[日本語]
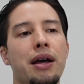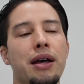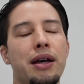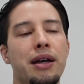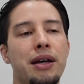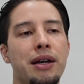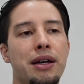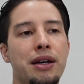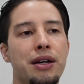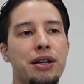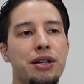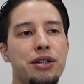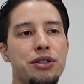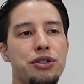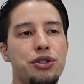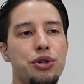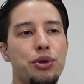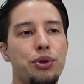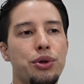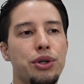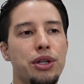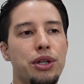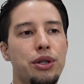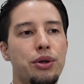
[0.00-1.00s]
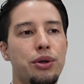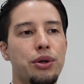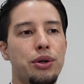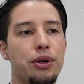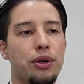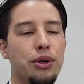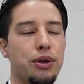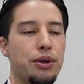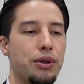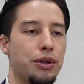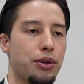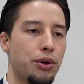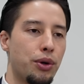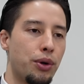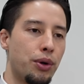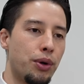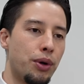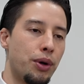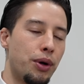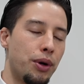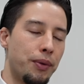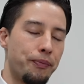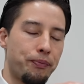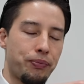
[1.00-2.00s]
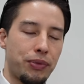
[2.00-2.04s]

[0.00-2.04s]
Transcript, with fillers: えー、将棋のこ